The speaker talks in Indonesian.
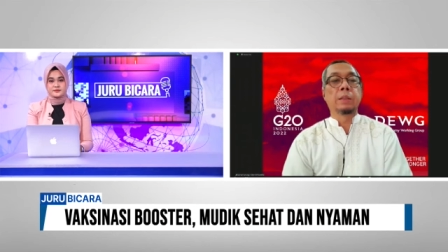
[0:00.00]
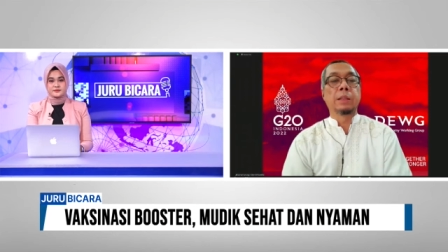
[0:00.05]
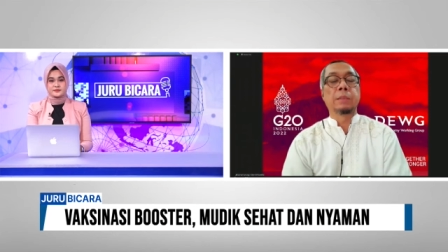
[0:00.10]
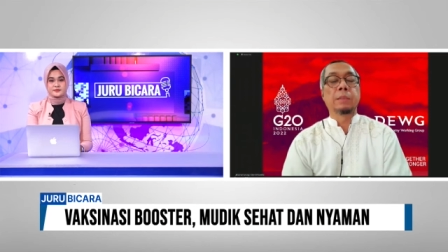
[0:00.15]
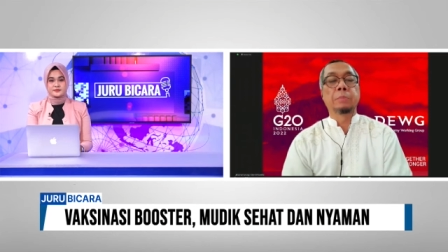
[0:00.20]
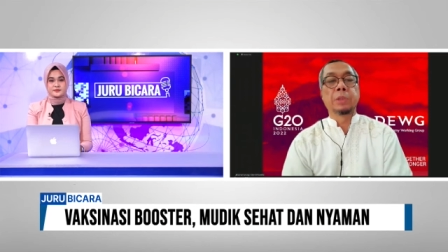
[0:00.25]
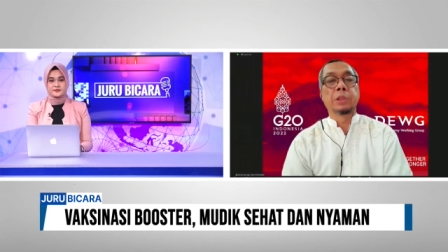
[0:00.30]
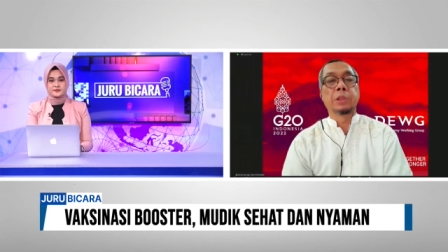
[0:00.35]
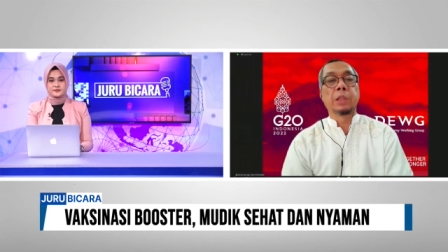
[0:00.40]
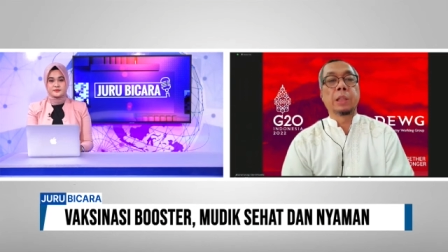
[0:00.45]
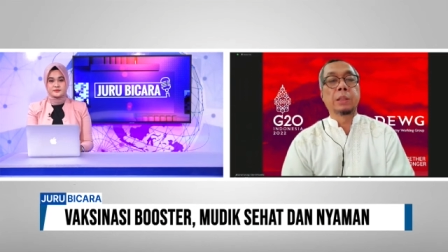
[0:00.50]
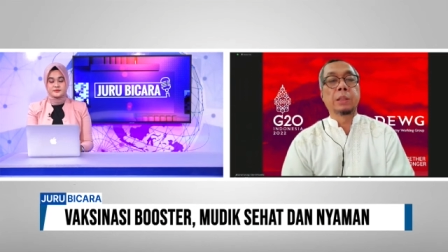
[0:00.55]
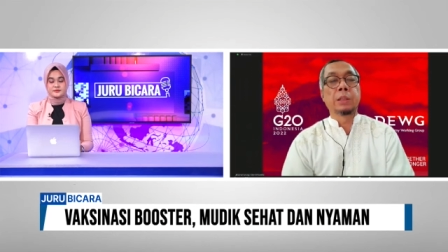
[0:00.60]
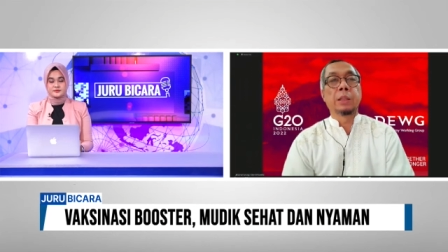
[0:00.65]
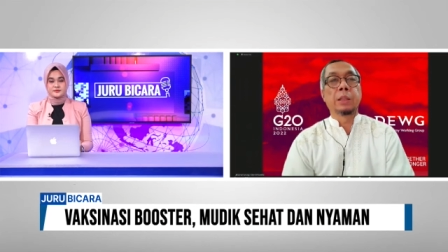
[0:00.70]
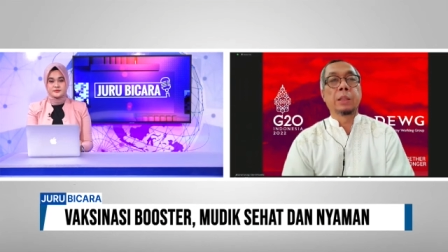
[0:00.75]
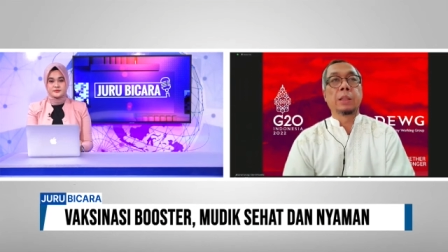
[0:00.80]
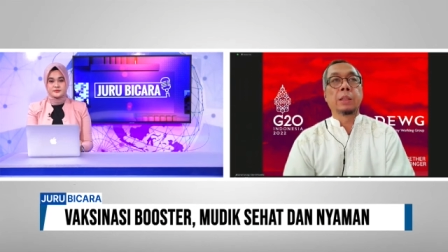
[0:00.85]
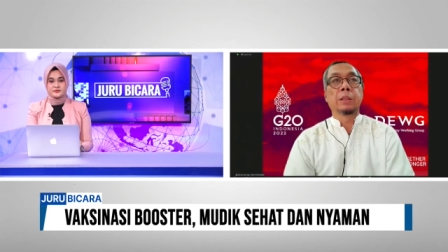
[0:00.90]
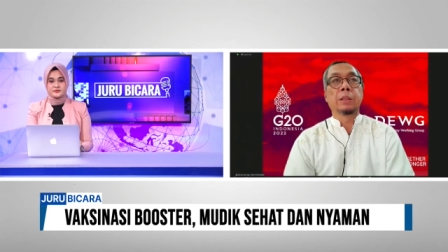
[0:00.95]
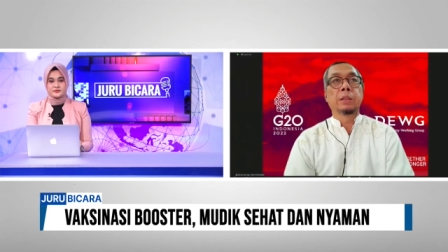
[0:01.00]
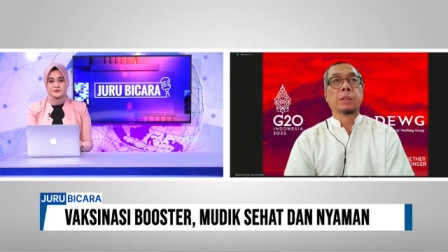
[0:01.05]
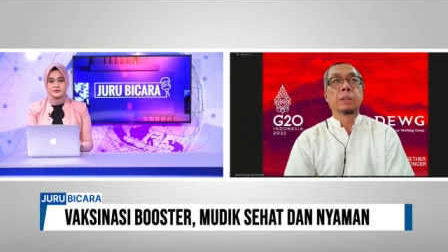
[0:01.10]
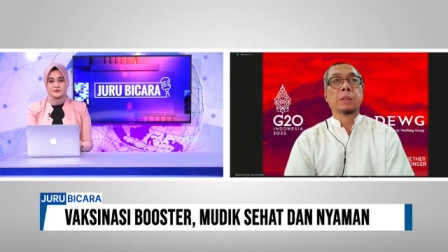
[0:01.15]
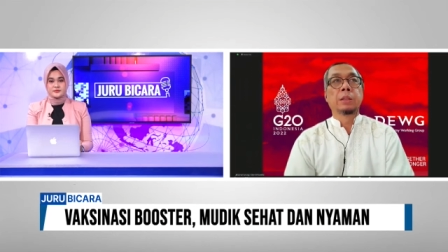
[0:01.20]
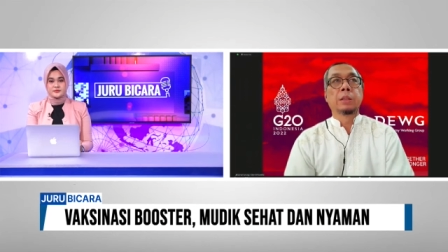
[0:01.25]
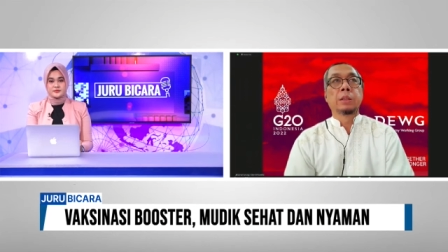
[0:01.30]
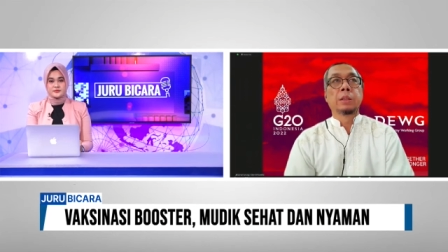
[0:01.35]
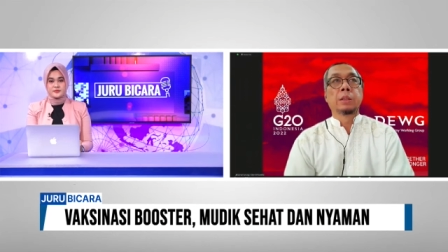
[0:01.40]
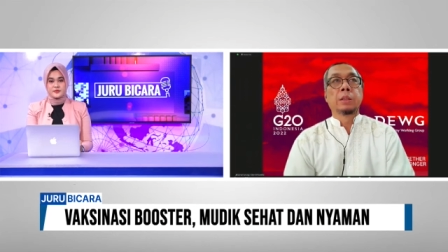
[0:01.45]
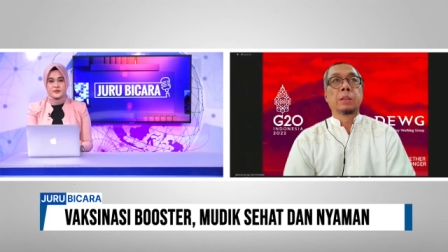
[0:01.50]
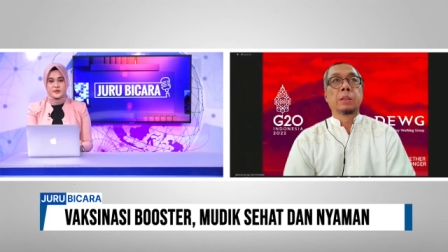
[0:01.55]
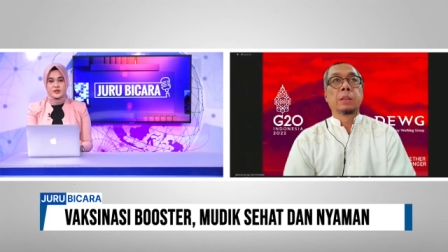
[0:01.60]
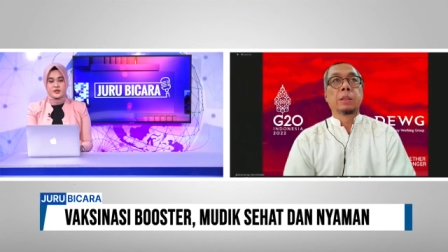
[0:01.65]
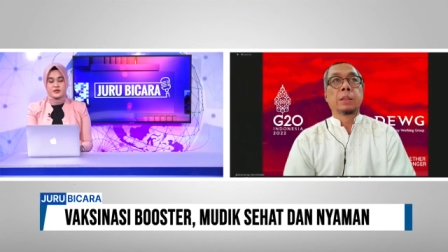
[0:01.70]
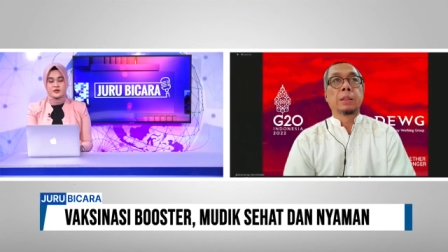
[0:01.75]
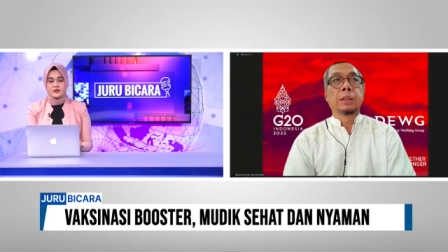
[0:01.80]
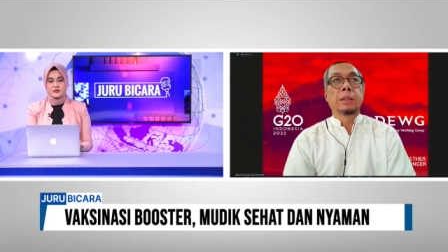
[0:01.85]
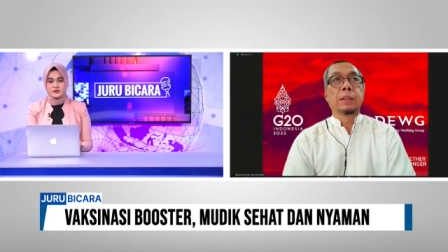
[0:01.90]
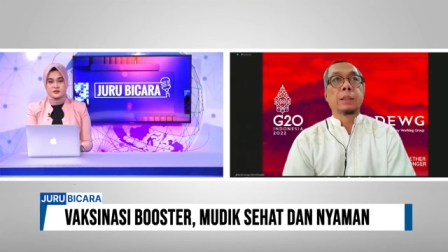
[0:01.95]
Ya, misalnya
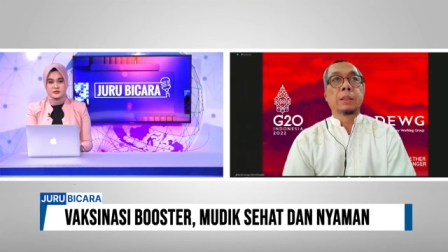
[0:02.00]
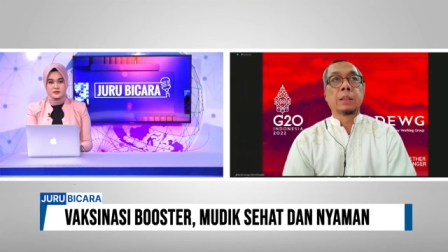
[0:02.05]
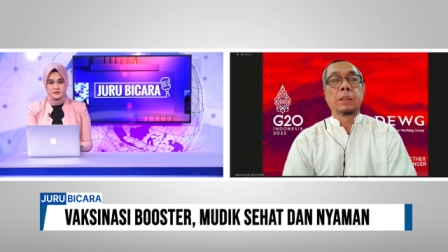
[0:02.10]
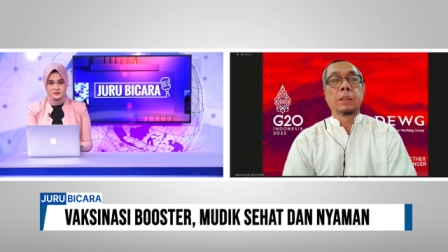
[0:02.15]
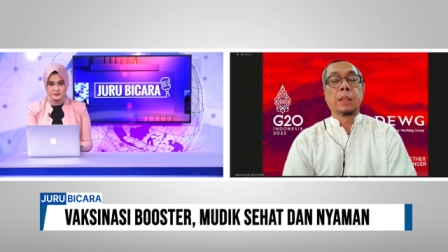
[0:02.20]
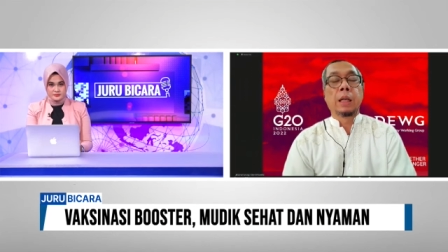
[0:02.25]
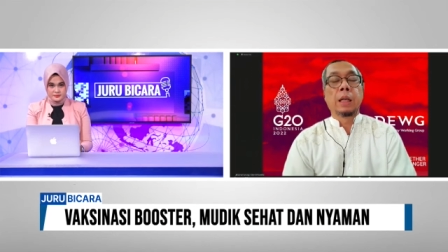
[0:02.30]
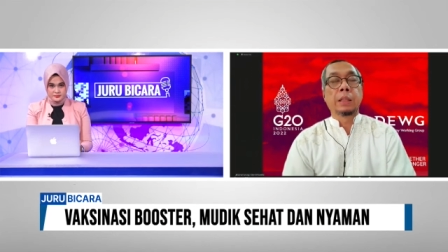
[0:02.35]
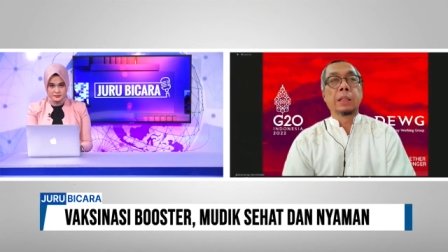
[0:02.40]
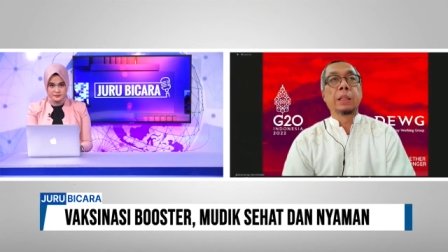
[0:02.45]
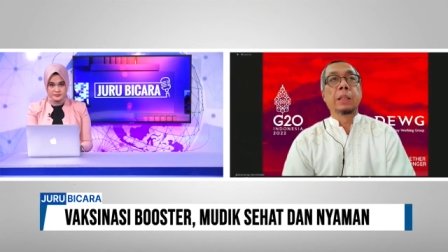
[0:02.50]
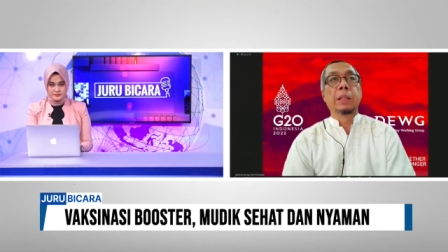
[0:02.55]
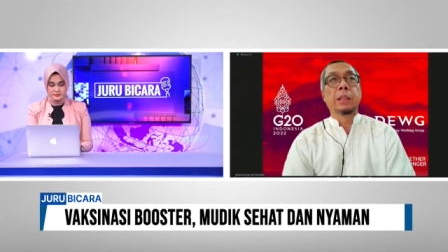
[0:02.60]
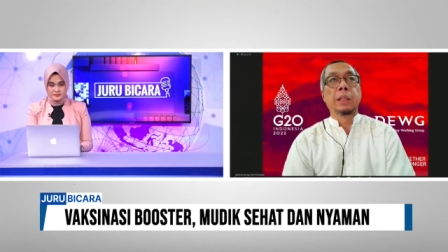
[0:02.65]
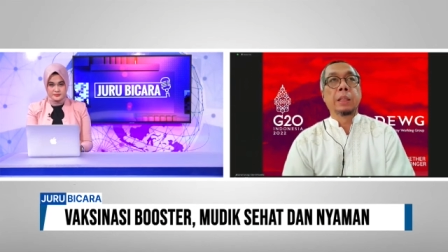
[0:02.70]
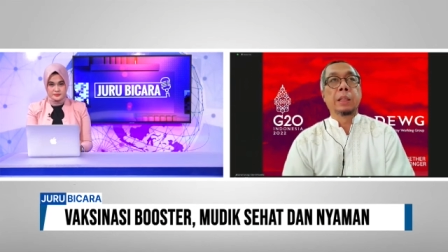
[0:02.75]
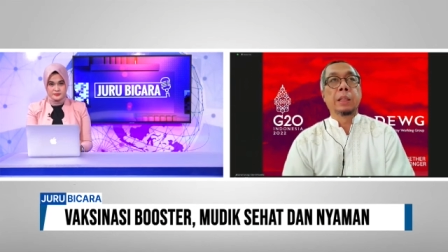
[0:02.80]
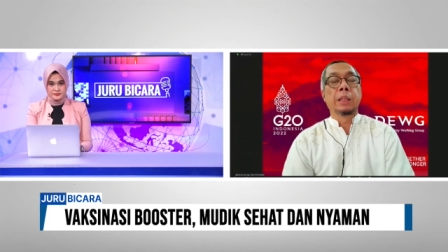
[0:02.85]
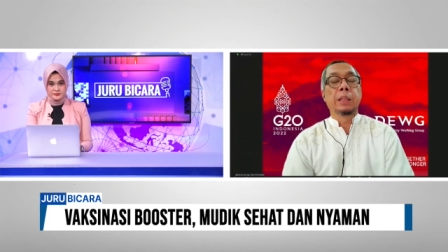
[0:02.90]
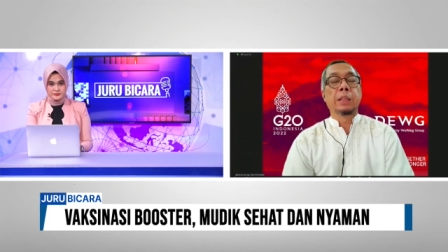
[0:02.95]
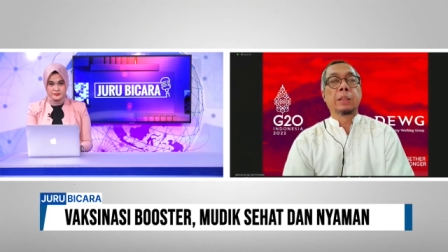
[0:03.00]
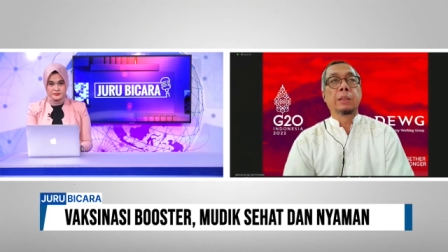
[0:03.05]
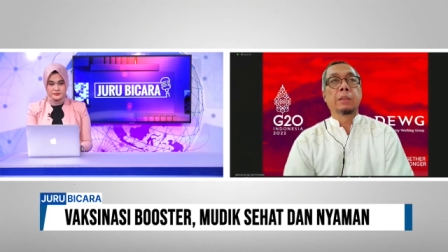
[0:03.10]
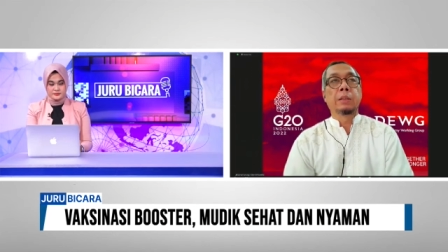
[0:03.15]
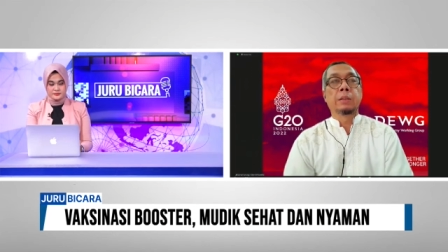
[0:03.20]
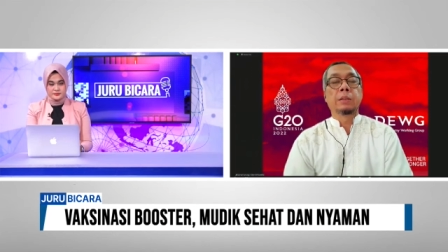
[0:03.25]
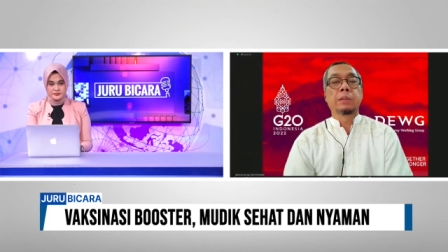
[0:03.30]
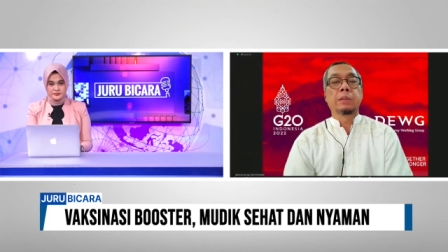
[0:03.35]
eh, hari ini